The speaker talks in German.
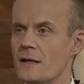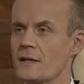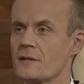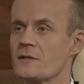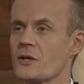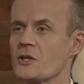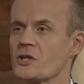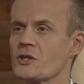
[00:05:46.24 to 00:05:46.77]
an
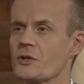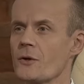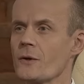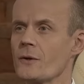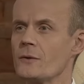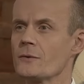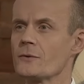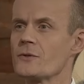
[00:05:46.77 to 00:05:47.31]
der
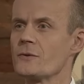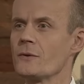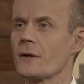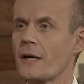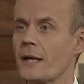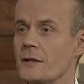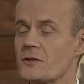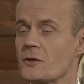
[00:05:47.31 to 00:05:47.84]
Zerstörung
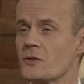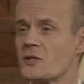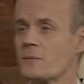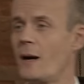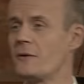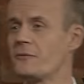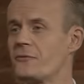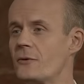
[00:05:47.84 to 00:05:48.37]
Syriens und
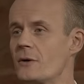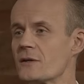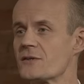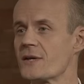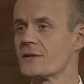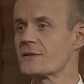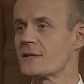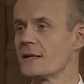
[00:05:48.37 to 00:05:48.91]
zwar
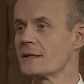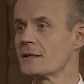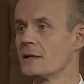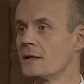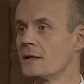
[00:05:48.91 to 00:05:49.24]
vorsätzlich.